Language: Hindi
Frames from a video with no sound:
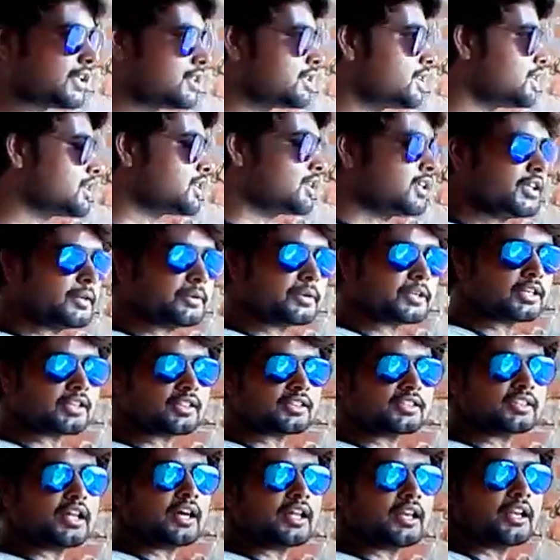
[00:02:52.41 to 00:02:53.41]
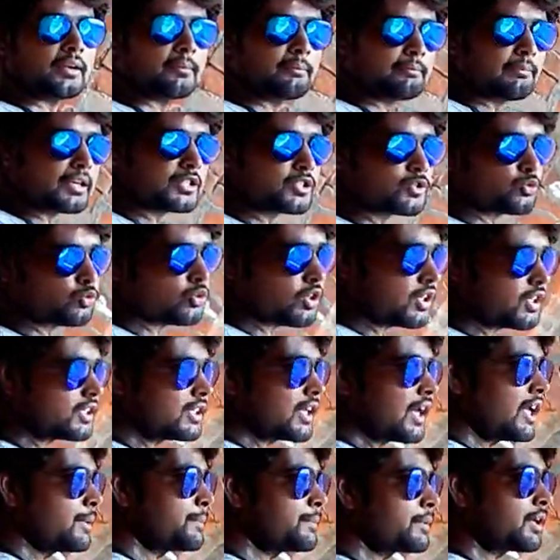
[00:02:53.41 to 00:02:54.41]
है देखिए कितना लंबा
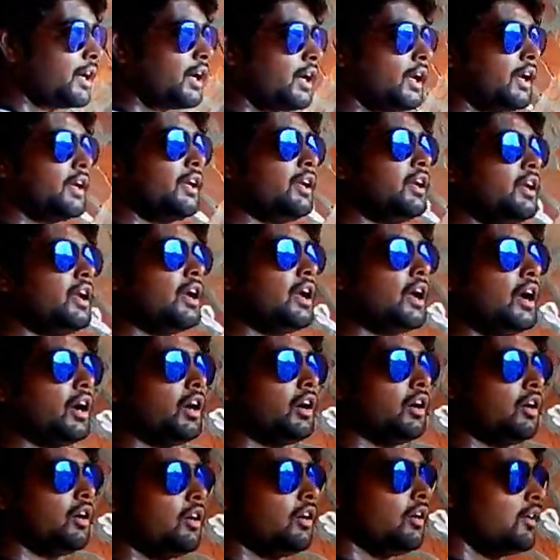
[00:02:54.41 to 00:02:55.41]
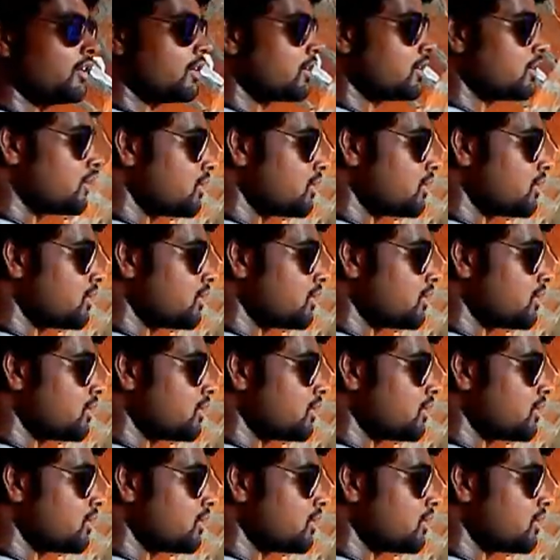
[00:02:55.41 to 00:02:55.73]
सुरंग टाइप का है और